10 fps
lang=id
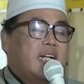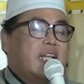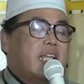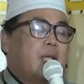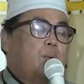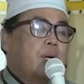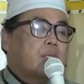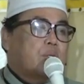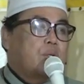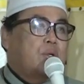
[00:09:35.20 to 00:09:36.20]
niki
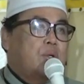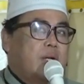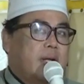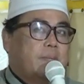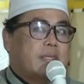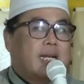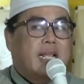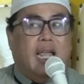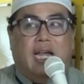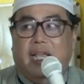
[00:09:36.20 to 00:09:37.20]
waktu urip
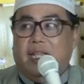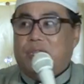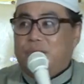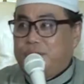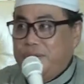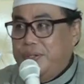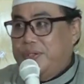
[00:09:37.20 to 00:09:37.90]
tenggeni du,